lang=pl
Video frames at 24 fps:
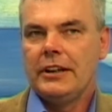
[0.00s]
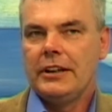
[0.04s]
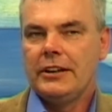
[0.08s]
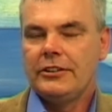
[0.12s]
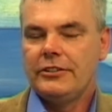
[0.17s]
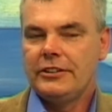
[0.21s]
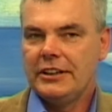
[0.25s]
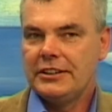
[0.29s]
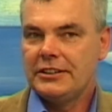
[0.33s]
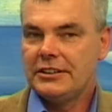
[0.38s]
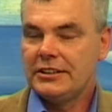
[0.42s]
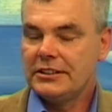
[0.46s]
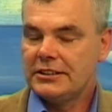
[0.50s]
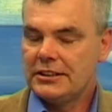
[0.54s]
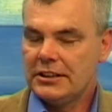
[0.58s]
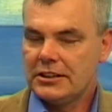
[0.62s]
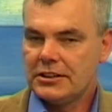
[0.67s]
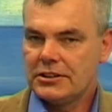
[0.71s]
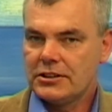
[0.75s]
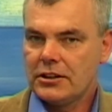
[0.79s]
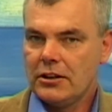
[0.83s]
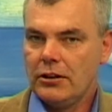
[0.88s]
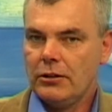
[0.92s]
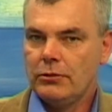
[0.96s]
dzieci ze
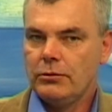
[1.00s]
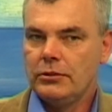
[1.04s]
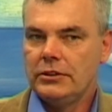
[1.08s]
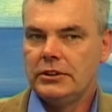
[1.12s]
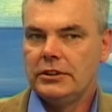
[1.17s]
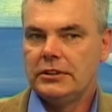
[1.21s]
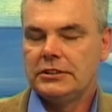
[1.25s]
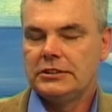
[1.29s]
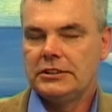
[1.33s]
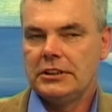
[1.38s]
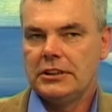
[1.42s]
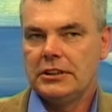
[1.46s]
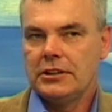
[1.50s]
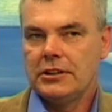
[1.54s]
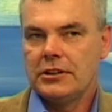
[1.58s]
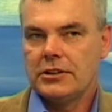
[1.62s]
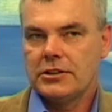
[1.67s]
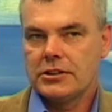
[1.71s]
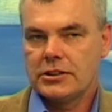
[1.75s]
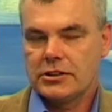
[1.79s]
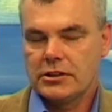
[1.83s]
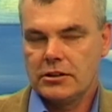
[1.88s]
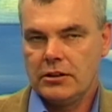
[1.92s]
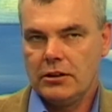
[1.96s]
szkoły, ze
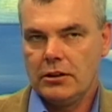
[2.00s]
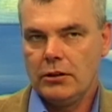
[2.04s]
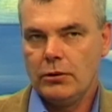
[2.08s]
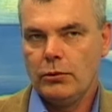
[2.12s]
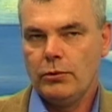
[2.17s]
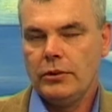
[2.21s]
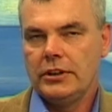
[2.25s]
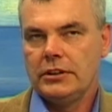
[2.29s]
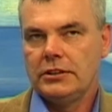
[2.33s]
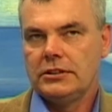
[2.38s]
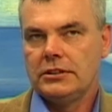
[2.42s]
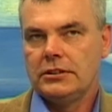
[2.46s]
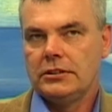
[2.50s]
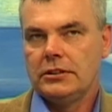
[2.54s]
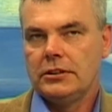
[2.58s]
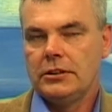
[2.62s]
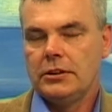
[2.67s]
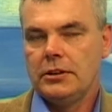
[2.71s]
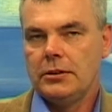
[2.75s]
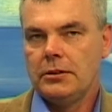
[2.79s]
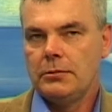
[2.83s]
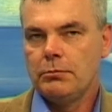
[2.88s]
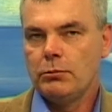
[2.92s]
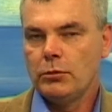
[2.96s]
szkoły
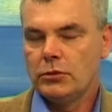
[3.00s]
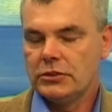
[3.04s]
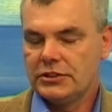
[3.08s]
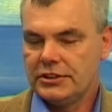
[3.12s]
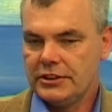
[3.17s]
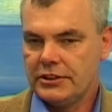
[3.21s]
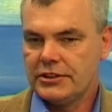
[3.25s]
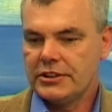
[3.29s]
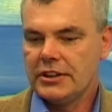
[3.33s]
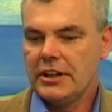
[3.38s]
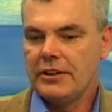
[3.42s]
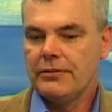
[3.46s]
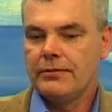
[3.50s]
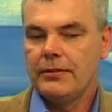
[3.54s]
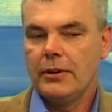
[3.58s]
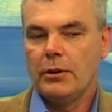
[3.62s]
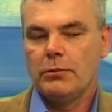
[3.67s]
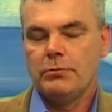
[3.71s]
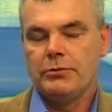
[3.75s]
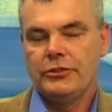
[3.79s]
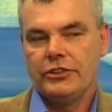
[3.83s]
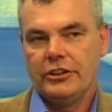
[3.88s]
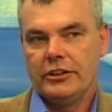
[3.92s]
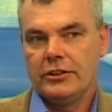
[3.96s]
y, muzycznej w
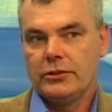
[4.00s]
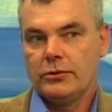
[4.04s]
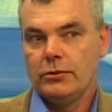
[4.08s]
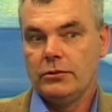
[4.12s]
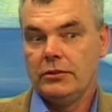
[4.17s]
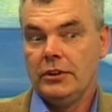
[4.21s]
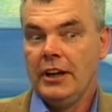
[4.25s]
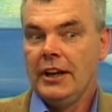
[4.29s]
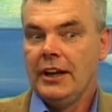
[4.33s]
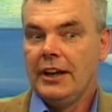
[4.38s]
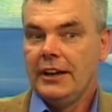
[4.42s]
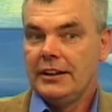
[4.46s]
Wałbrzychu.